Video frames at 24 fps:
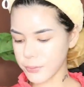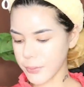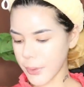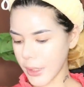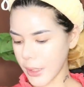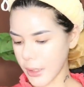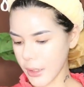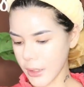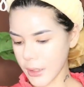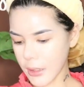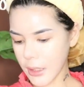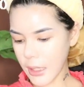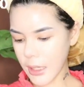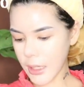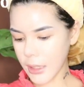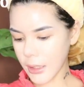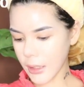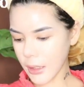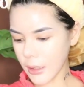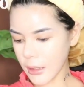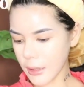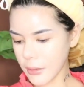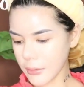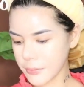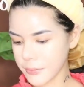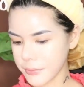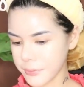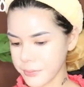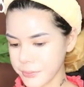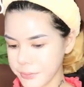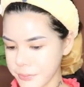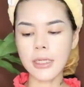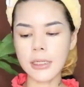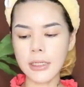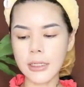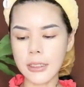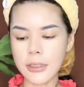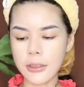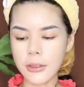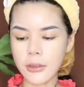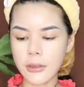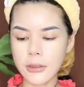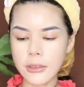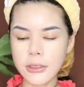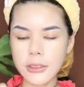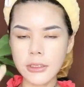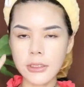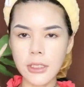ดๆไปก็ได้ค่ะ จากนั้น
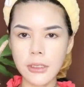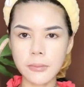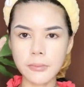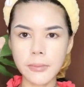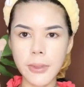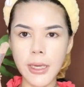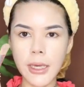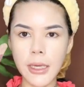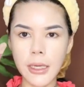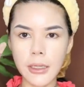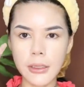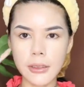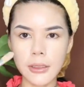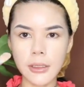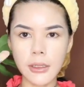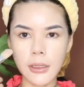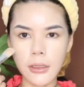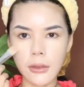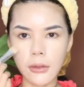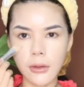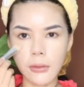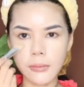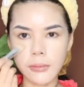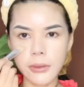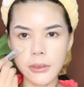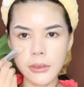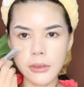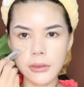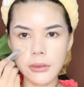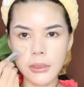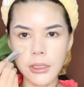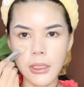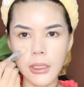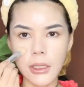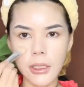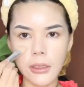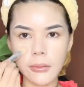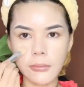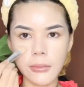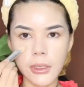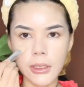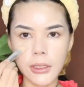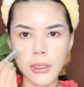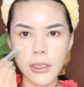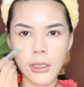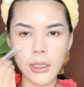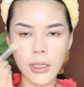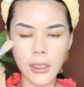ก็จะใช้แปรงเกี่ยรองพื้นนะคะ
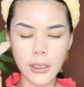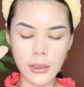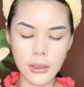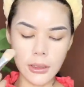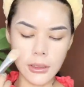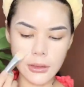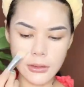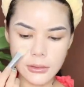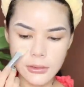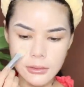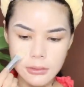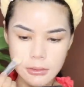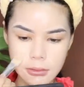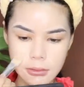มาเกี่ยกัน